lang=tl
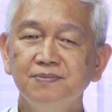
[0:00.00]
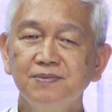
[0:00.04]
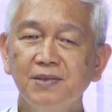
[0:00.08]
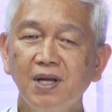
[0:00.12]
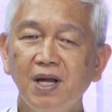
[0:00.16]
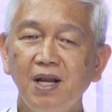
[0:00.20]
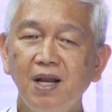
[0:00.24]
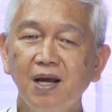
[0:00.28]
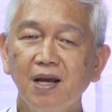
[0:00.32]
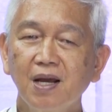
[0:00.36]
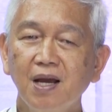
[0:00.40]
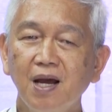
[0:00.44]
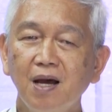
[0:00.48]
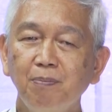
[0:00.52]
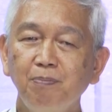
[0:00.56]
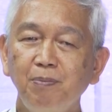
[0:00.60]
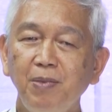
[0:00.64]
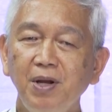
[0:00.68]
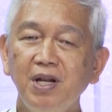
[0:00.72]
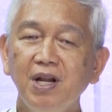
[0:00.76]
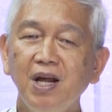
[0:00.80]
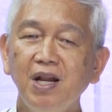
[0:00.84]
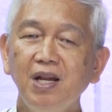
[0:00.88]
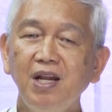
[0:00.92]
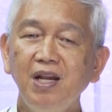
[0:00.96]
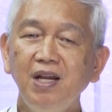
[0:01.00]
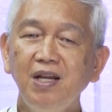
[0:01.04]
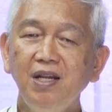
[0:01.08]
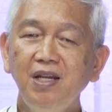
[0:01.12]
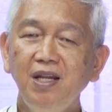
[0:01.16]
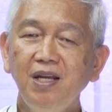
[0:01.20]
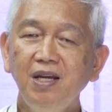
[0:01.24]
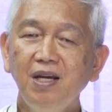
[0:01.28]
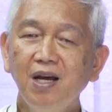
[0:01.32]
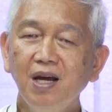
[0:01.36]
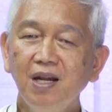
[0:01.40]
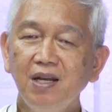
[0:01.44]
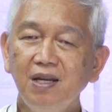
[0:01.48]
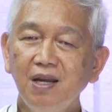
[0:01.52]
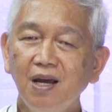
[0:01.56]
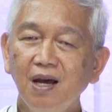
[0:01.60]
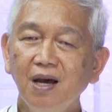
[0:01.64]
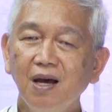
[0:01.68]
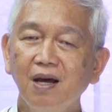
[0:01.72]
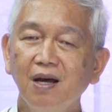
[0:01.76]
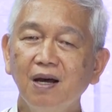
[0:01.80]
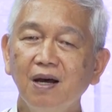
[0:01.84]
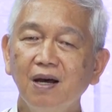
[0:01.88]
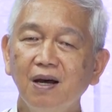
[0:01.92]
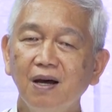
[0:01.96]
Talagang pinanindigan
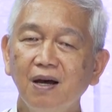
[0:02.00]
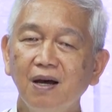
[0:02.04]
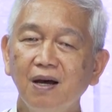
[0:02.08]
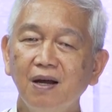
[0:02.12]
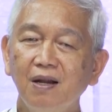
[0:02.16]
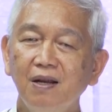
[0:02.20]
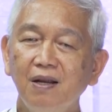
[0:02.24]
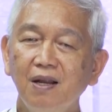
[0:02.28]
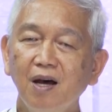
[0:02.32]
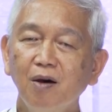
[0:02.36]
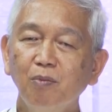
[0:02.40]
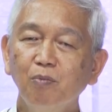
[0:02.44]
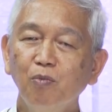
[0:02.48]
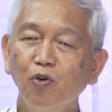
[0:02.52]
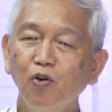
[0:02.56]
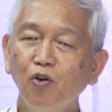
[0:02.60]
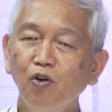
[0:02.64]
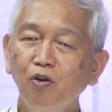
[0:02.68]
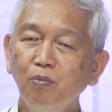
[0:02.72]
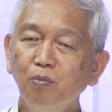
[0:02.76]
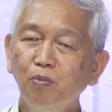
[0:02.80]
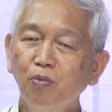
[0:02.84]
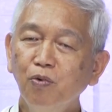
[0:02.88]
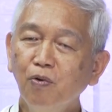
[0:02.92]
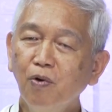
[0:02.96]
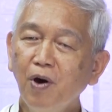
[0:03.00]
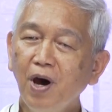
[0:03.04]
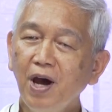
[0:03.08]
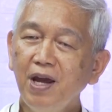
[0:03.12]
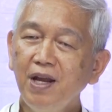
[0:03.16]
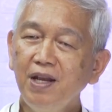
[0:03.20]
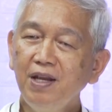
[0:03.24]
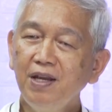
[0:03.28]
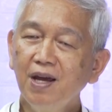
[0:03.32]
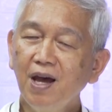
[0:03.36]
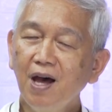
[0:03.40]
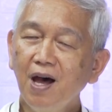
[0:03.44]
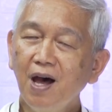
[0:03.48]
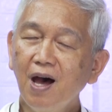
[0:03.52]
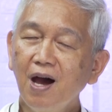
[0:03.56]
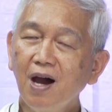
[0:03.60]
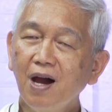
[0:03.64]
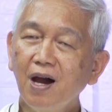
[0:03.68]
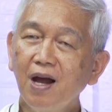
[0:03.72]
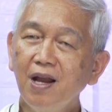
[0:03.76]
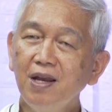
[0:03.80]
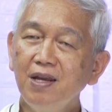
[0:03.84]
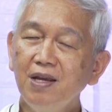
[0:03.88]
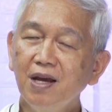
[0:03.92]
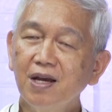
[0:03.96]
niya ng buong buhay niya ang
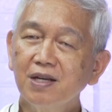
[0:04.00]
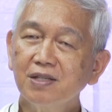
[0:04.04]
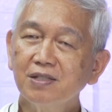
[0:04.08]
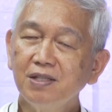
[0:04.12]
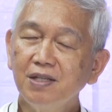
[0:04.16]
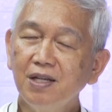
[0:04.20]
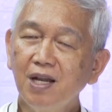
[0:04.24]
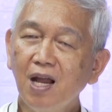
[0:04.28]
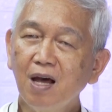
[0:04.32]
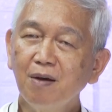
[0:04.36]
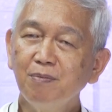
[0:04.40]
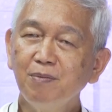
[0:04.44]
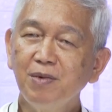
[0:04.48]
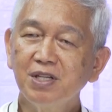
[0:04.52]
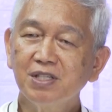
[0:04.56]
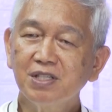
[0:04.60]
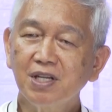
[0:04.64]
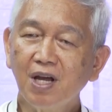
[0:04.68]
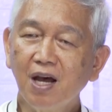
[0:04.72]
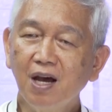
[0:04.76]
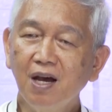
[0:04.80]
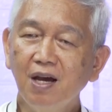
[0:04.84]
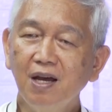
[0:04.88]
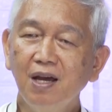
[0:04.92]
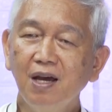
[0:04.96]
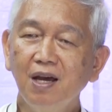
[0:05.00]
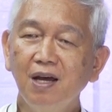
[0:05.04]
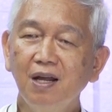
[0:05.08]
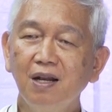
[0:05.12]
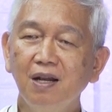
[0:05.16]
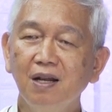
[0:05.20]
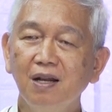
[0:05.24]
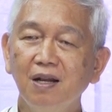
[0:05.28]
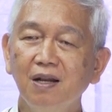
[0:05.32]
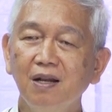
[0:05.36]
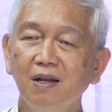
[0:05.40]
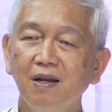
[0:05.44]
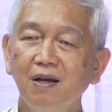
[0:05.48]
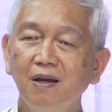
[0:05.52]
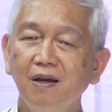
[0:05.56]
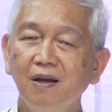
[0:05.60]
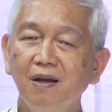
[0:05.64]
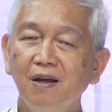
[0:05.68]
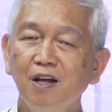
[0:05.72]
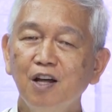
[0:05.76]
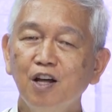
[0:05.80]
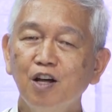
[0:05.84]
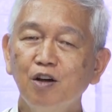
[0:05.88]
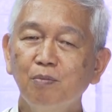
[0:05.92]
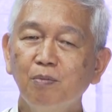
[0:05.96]
kanyang sinabi sa anghel
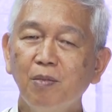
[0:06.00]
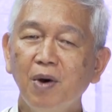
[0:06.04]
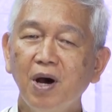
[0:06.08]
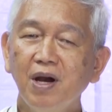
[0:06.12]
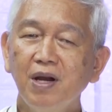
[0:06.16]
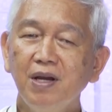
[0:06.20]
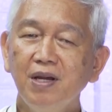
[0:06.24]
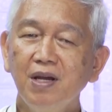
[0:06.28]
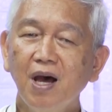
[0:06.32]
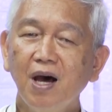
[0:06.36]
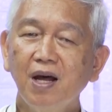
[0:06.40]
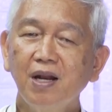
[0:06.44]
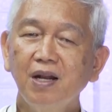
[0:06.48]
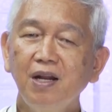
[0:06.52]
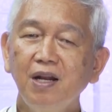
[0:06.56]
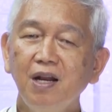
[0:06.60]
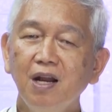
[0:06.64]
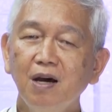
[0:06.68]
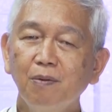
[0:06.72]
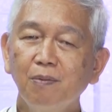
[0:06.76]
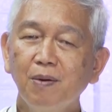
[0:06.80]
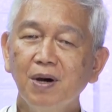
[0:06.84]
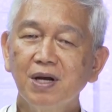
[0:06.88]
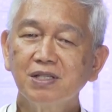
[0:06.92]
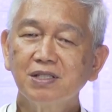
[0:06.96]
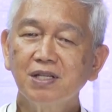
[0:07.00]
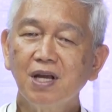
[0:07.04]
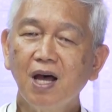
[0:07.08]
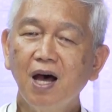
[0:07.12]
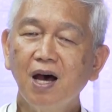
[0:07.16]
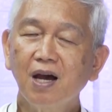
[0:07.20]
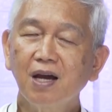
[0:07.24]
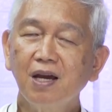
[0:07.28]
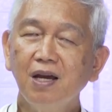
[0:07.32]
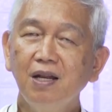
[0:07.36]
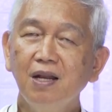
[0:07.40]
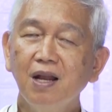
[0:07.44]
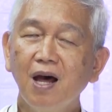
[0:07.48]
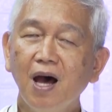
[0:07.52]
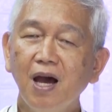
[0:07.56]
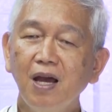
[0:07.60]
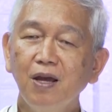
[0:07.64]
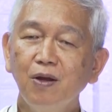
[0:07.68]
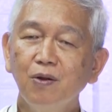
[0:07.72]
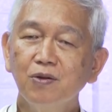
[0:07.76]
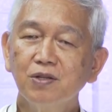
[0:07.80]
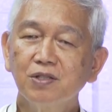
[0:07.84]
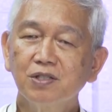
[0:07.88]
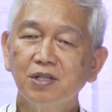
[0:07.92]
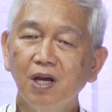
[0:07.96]
mangyari nawa sa akin
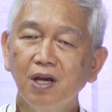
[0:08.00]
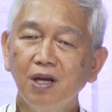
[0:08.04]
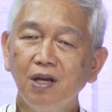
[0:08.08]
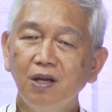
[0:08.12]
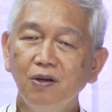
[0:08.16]
ayon sa